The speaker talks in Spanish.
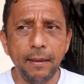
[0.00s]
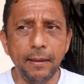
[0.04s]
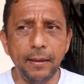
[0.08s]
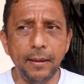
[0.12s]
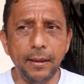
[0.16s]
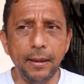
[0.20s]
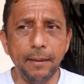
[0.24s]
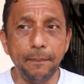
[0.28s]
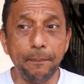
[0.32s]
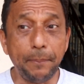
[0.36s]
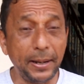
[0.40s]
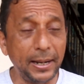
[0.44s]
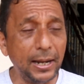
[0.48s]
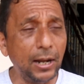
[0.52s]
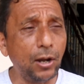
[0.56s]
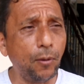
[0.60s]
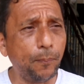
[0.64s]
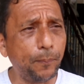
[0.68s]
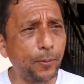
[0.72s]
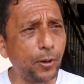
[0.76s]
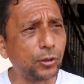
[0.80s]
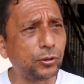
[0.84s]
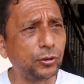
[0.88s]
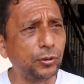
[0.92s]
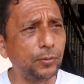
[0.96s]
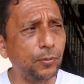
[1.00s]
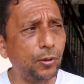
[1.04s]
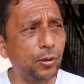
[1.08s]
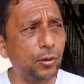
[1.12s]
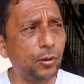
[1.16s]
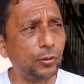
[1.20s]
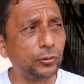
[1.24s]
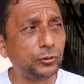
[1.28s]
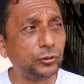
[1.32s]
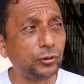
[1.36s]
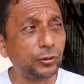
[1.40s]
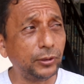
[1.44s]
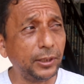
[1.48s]
eh, para los
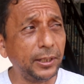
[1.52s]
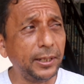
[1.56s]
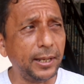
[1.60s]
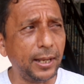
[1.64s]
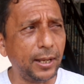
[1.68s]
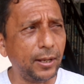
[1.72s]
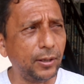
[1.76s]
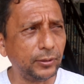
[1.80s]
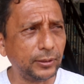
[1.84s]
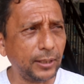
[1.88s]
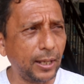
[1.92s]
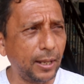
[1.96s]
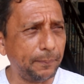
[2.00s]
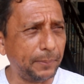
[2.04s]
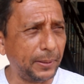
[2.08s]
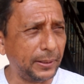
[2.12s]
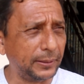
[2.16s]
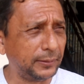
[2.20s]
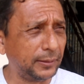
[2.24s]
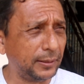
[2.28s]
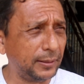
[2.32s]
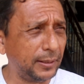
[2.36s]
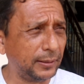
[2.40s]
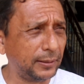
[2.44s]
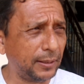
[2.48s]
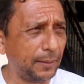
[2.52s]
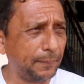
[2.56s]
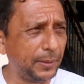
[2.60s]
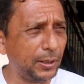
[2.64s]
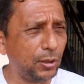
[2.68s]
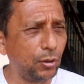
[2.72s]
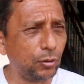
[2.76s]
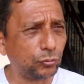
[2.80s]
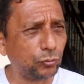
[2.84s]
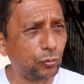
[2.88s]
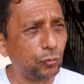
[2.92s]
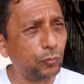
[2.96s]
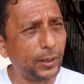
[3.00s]
próximos días, o sea, a partir de este mes
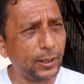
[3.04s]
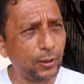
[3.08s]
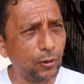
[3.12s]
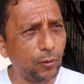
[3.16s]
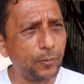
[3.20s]
de octubre,